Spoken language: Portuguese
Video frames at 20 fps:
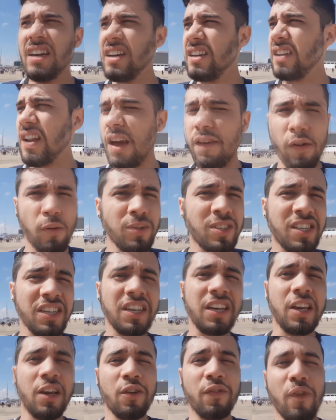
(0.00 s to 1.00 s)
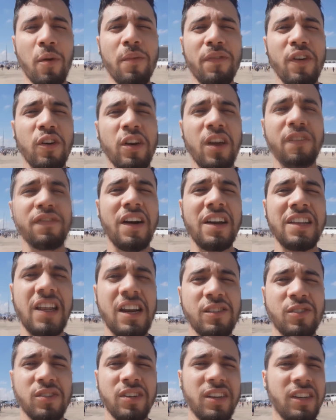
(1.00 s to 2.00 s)
E aí vamos seguindo, vamos ver o que, que vai
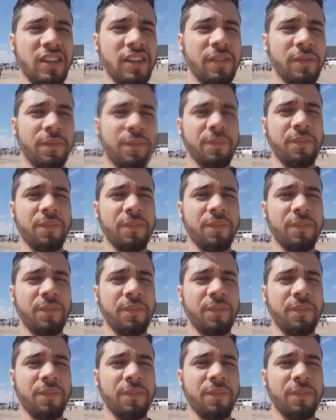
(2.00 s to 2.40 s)
dar isso aí.